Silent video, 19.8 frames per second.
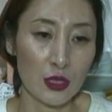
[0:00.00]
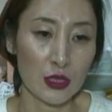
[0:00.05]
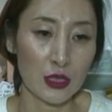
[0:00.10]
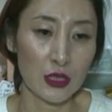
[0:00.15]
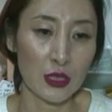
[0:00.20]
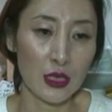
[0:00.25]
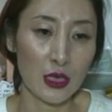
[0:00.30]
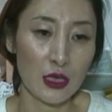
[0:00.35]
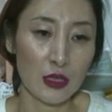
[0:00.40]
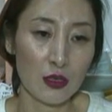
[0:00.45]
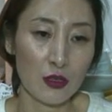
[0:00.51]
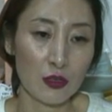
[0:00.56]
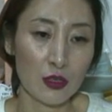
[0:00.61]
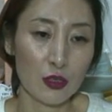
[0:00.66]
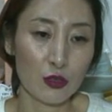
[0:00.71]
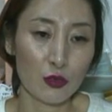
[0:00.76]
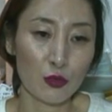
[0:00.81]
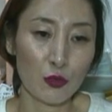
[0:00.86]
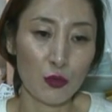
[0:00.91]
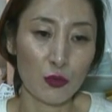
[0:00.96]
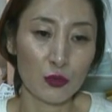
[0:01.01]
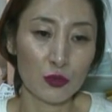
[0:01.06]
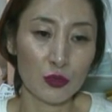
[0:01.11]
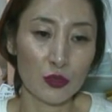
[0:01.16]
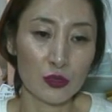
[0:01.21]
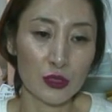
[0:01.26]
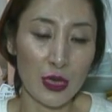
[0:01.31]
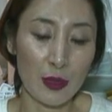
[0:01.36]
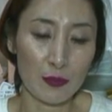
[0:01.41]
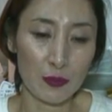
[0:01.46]
기해년에
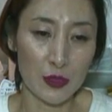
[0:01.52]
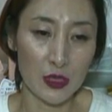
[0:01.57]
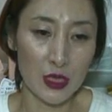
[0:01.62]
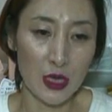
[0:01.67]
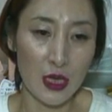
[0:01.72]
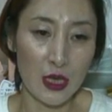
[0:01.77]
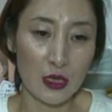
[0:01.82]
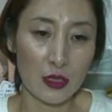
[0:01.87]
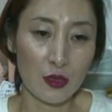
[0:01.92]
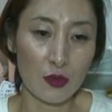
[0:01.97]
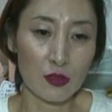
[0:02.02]
들어오는 삼재,